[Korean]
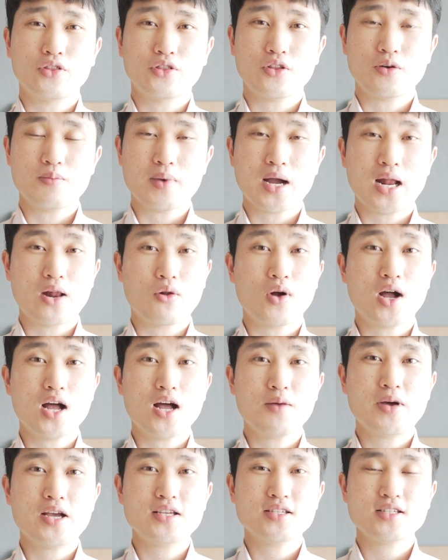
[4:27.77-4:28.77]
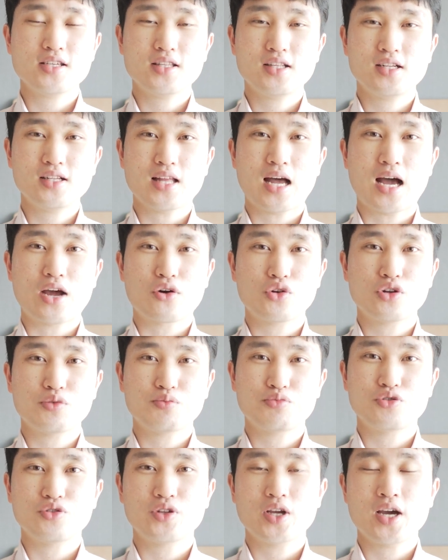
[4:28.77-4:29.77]
어떤 발과 하반신을
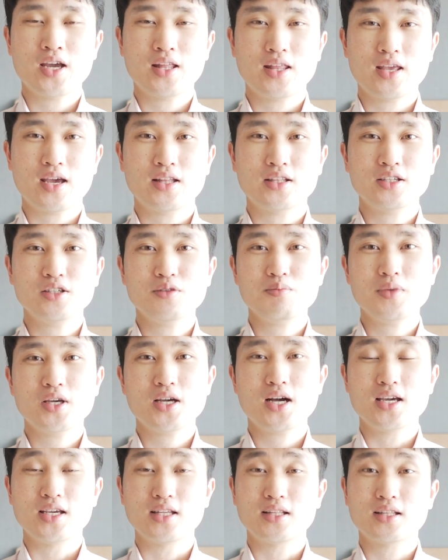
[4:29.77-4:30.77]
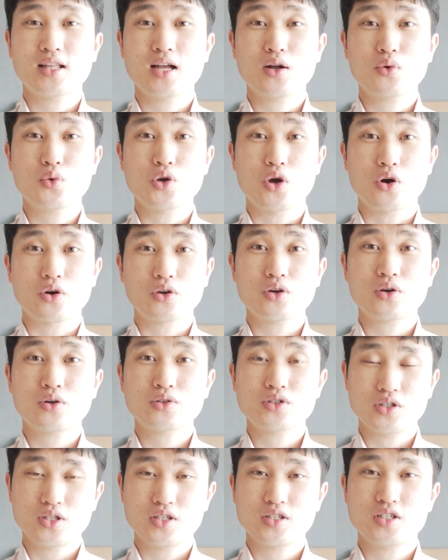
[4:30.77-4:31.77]
다루는 분야에 대한 흥미가 있다고
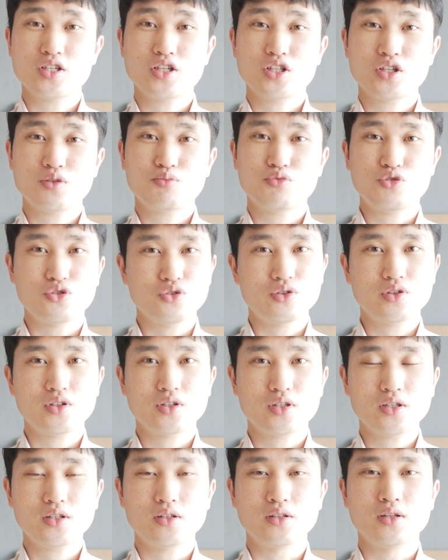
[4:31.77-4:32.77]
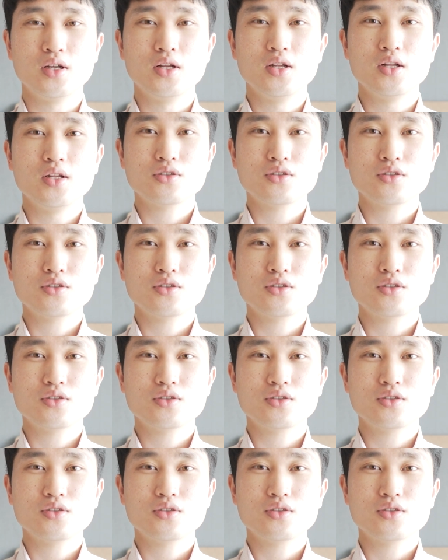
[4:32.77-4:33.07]
여겨지시는 분들은